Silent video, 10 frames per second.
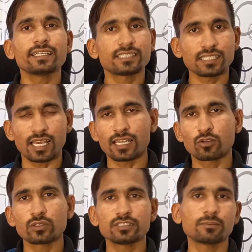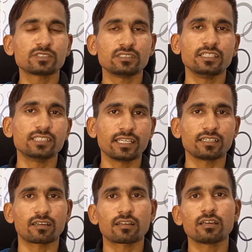ऐसी एल्गोरिदम डिज़ाइन
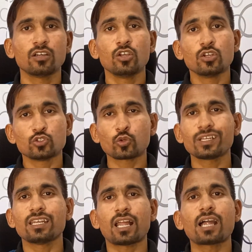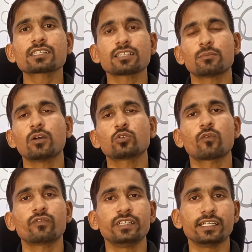करना जो कि लार्ज अमाउंट
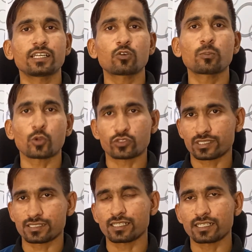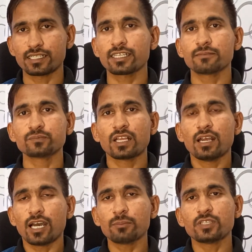ऑफ डेटा को प्रोसेस करे ठीक है
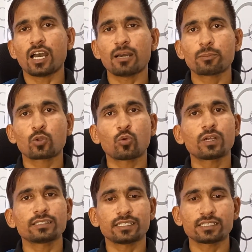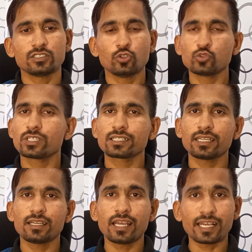अब यहाँ पर होगा क्या कि यूज़र
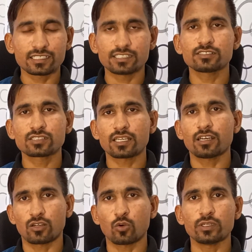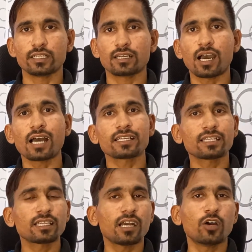के एक्शंस के अकॉर्डिंग आगे
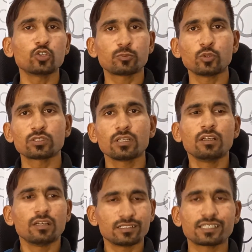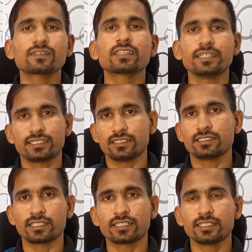के आउटपुट जनरेट किए
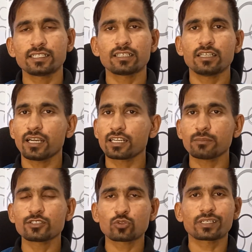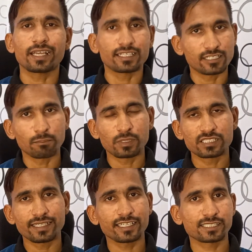जाएंगे ठीक है अगर मैं इसको एक एग्जाम्पल
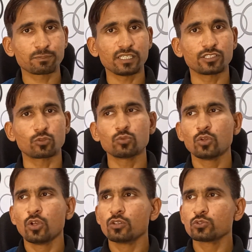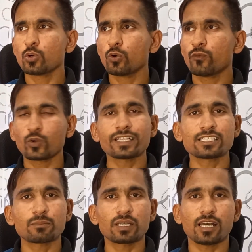से एक्सप्लेन करूँ तो फॉर
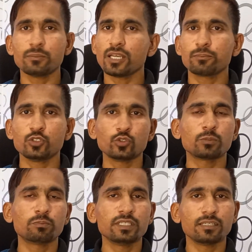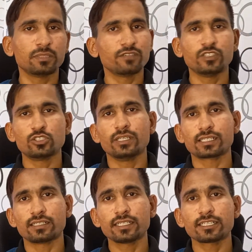एग्जाम्पल अभी आप यूट्यूब पे ये मेरी वीडियो देख
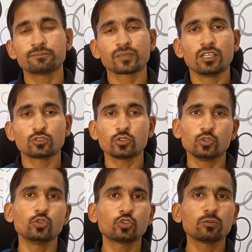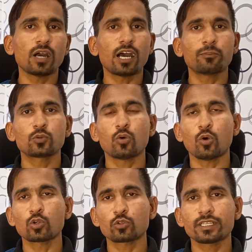रहे हैं ठीक है तो यूट्यूब आपको
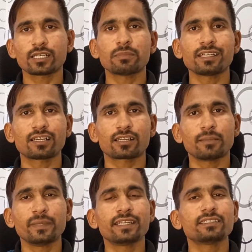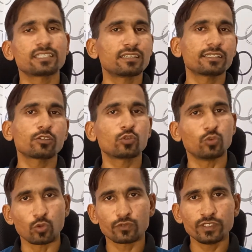ऑटो रिकमेंड कर रहा है मेरे चैनल की कोई
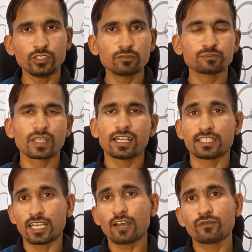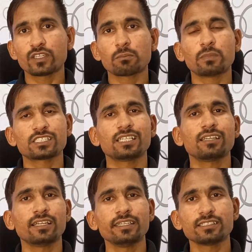और वीडियो या फिर मशीन
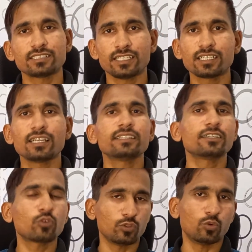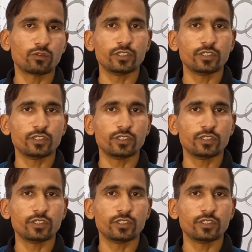लर्निंग से ही रिलेटेड कोई और